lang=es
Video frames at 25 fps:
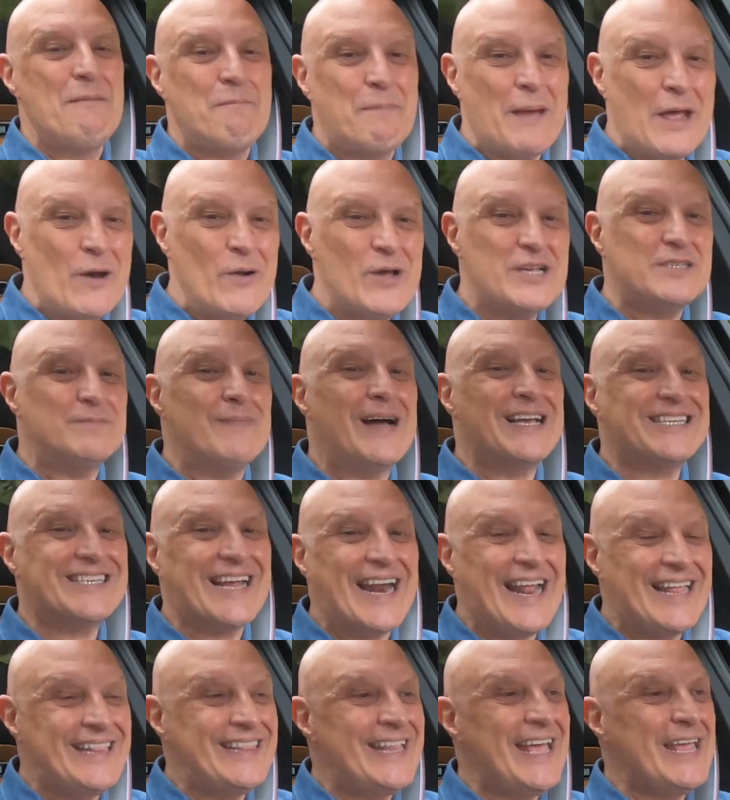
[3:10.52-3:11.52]
pero es más
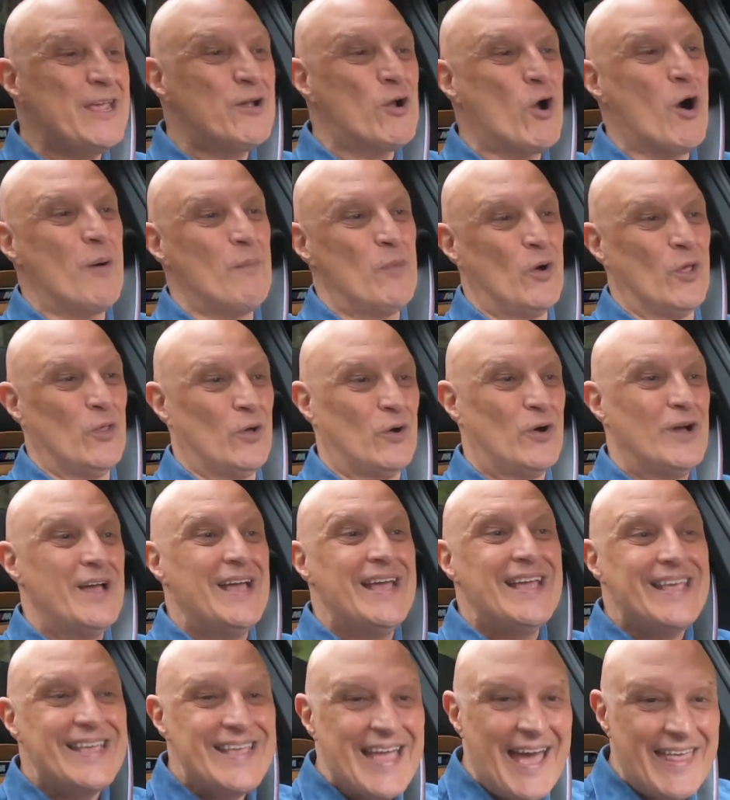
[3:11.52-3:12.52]
grande y cómodo.
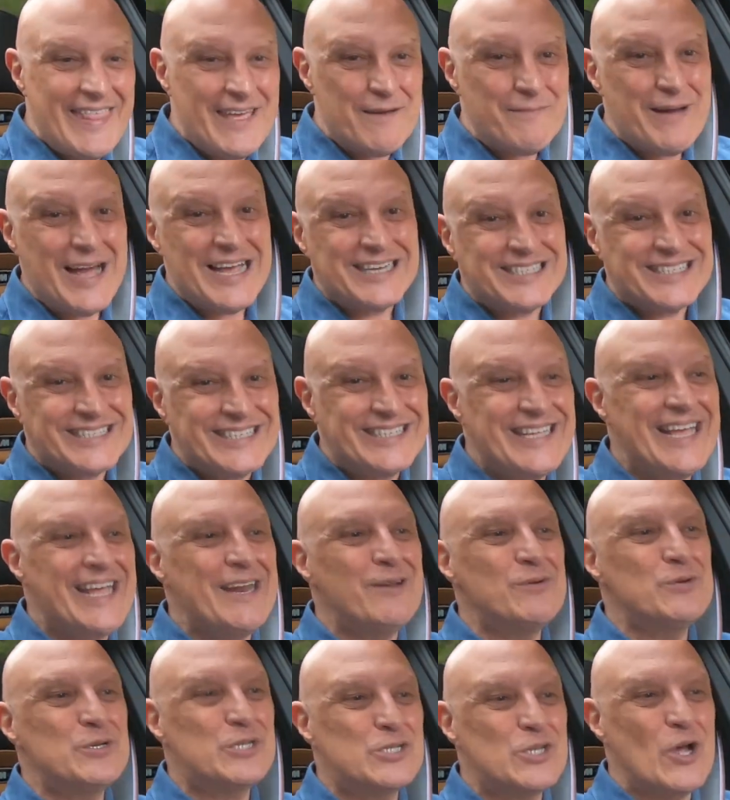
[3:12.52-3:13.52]
Y además
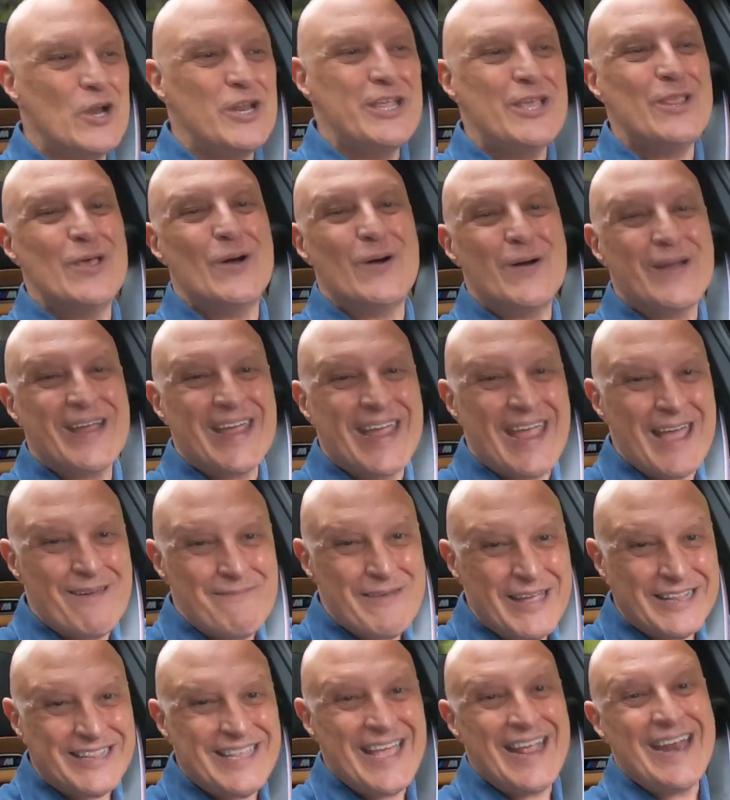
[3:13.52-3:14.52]
tiene un sonido que
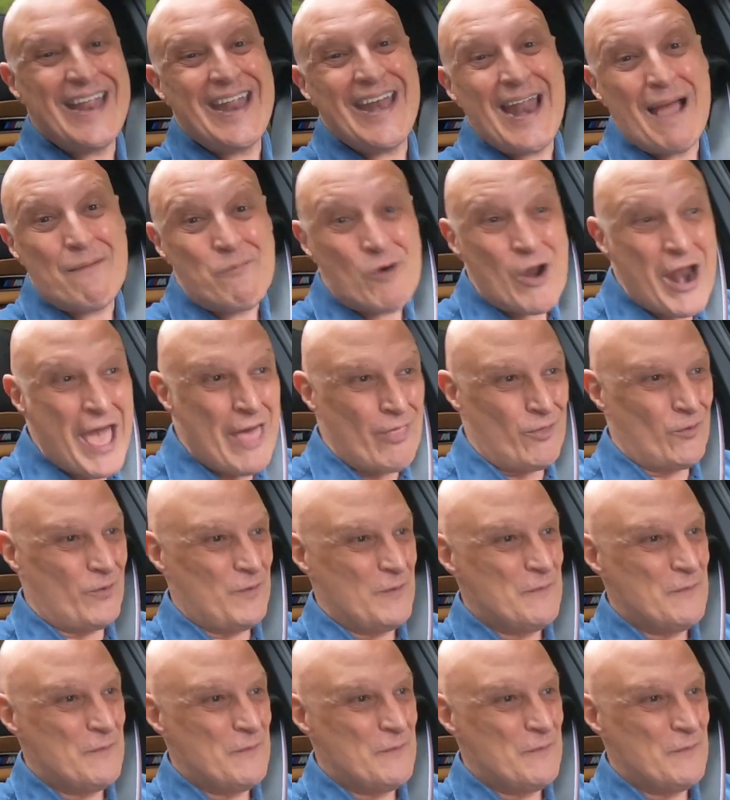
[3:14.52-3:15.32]
me tiene enamorado.